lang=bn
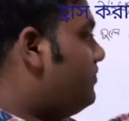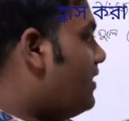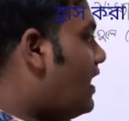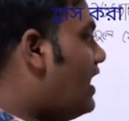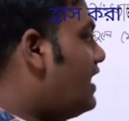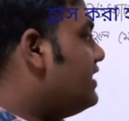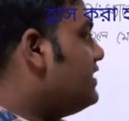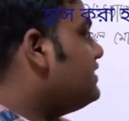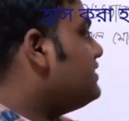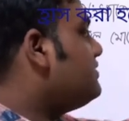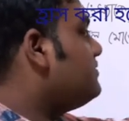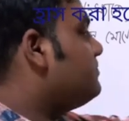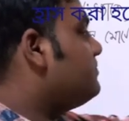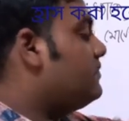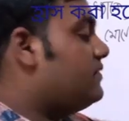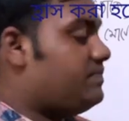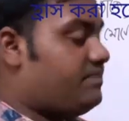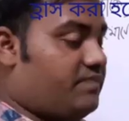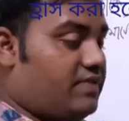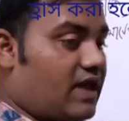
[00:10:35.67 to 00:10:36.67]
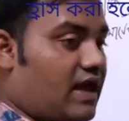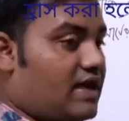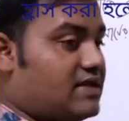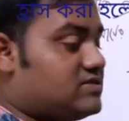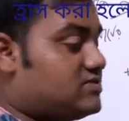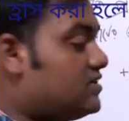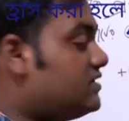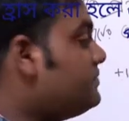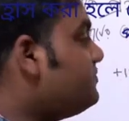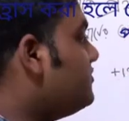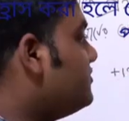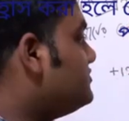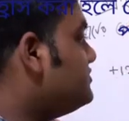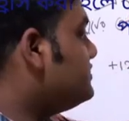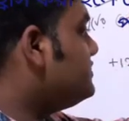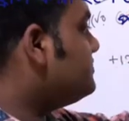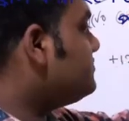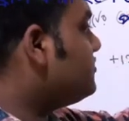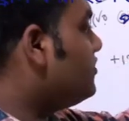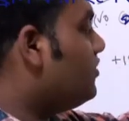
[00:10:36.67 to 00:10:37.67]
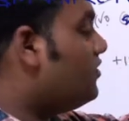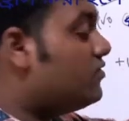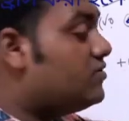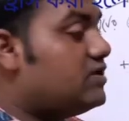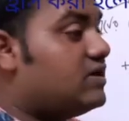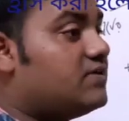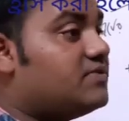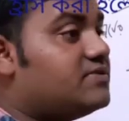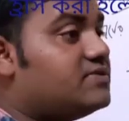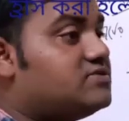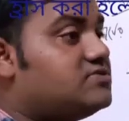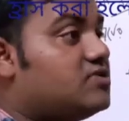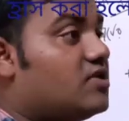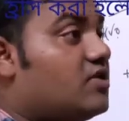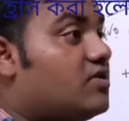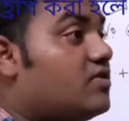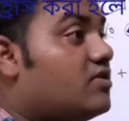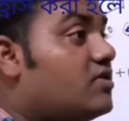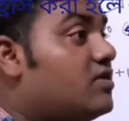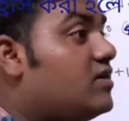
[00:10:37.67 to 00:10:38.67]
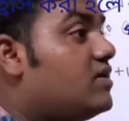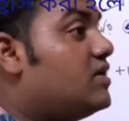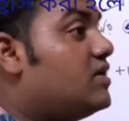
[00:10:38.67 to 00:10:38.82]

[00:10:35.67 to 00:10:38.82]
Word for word: বাড়ে প্লাস হয় পজিটিভ কখন নেব যখন